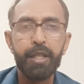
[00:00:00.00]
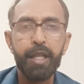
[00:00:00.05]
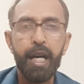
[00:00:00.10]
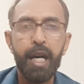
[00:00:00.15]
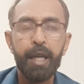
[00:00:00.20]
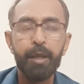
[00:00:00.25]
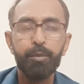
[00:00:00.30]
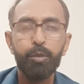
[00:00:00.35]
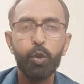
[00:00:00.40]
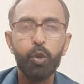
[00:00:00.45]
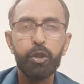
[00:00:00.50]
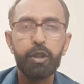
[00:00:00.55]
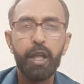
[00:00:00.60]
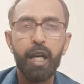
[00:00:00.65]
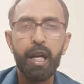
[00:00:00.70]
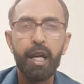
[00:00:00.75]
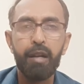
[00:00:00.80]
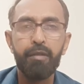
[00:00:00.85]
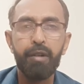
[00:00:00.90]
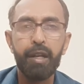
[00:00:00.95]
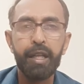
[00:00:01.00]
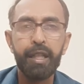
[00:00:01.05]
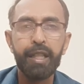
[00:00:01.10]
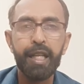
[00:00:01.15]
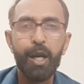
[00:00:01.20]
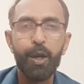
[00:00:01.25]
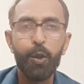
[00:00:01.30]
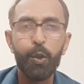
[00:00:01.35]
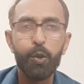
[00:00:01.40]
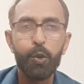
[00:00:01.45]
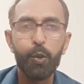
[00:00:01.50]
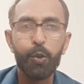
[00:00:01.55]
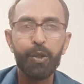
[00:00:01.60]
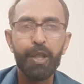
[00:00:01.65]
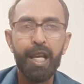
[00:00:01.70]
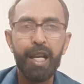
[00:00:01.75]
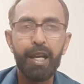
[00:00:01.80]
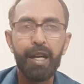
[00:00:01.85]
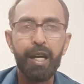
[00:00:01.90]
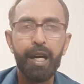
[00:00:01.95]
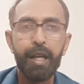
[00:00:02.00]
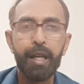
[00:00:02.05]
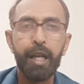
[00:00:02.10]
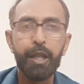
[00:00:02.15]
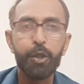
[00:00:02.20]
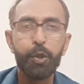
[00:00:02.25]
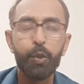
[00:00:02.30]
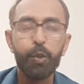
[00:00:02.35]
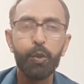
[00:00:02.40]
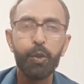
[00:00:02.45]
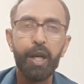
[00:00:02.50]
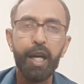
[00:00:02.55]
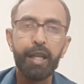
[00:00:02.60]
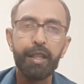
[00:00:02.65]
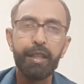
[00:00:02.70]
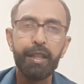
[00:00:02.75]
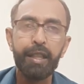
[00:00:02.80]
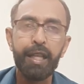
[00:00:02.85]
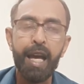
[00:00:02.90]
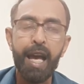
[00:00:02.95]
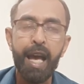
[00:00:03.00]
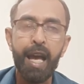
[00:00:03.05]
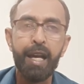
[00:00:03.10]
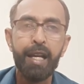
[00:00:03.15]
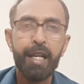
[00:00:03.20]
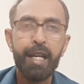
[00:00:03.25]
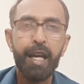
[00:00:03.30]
जानबूझकर लवनिया को जुकते लगाना शुरू कर दी है